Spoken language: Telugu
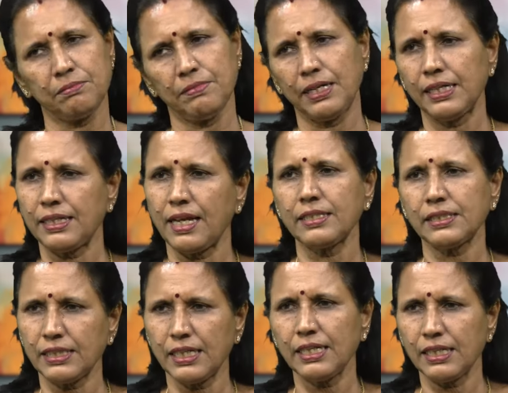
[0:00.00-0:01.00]
బాగా
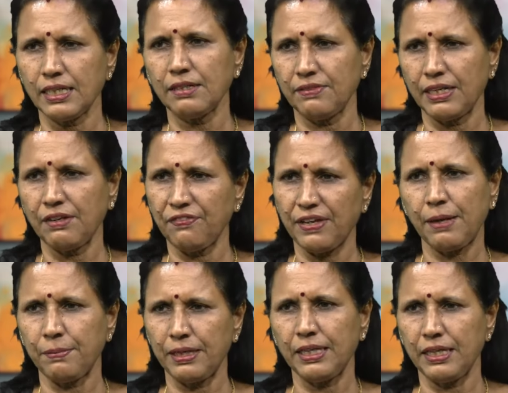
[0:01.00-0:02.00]
రాజకీయంగా వీళ్ళ
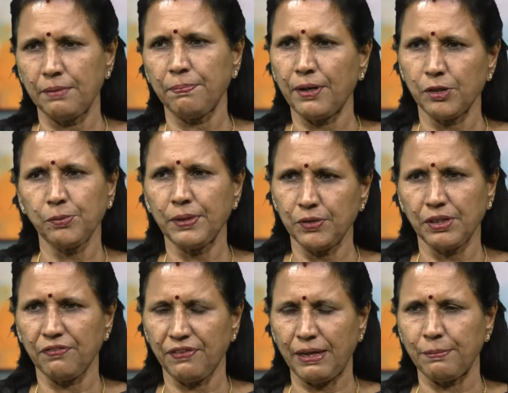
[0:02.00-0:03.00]
ఫ్యామిలీ పలుకుబడి
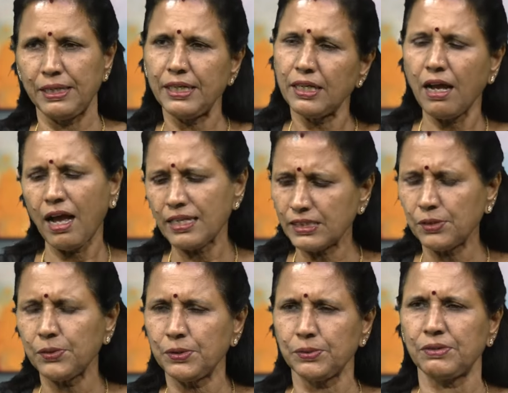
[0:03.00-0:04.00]
ఉన్న ఫ్యామిలీ ఆస్తి
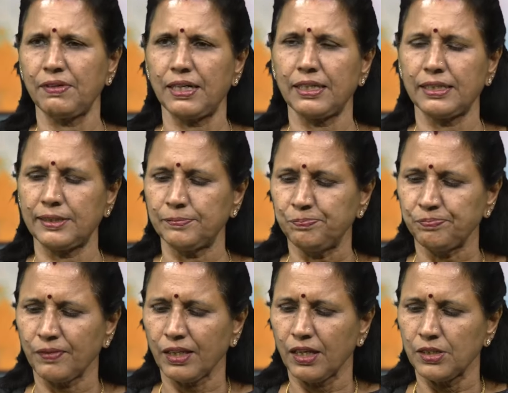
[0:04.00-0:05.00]
కూడా ఉంది వాళ్ళకి
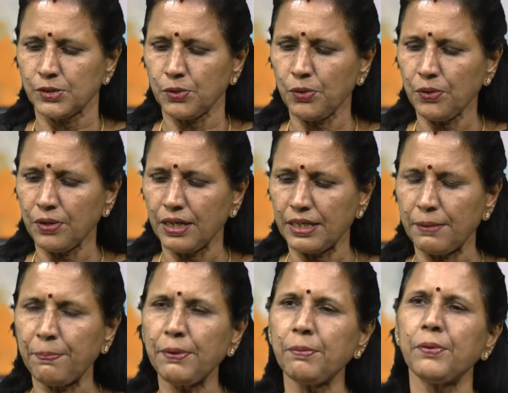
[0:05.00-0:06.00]
సో
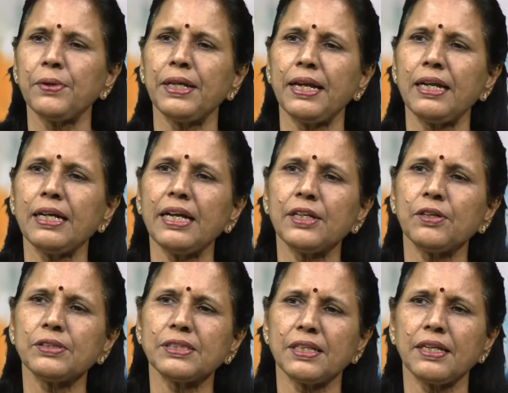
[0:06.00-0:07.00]
ఇప్పుడు మూడేళ్లుగా
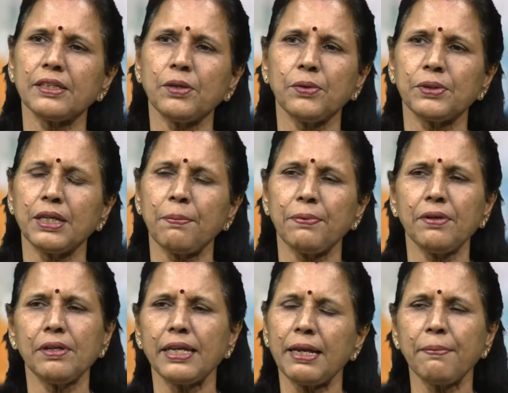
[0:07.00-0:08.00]
ఇంకో స్త్రీతో ఉన్నప్పుడు
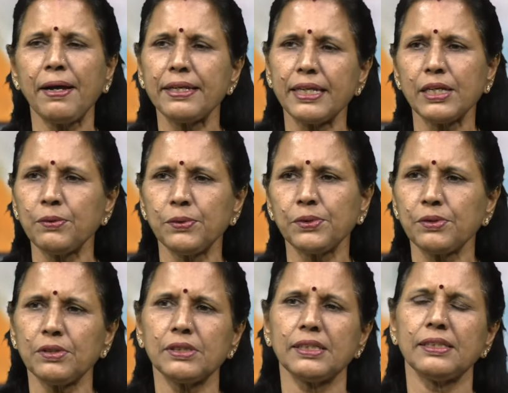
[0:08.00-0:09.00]
ఏ భార్యనో
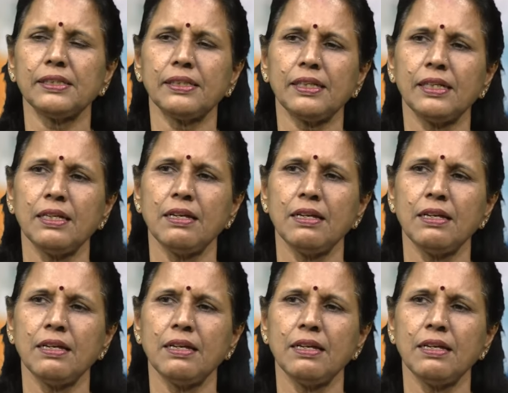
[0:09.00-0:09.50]
ఊరుకోదు కదండి